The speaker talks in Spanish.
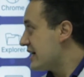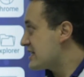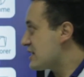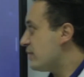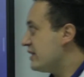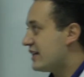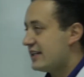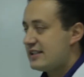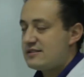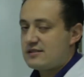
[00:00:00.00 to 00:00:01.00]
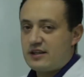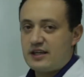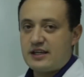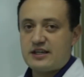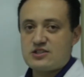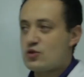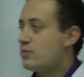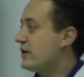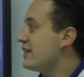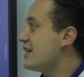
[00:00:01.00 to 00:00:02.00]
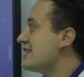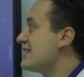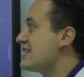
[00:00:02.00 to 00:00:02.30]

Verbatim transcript: Estas pantallas eh, son pantallas